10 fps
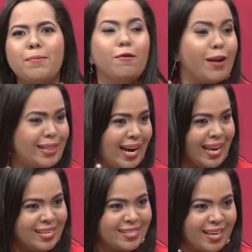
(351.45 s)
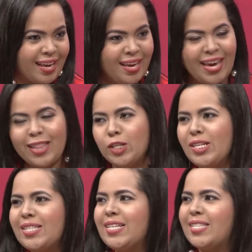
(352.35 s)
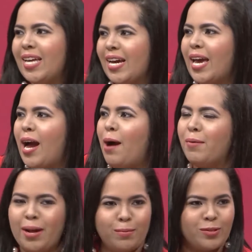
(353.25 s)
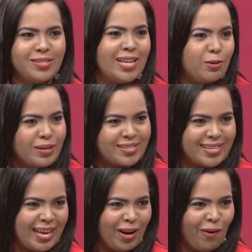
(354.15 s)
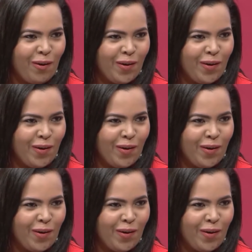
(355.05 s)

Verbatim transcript: pero ¿qué trajiste? Entonces quisiera que hablemos de tu estilo.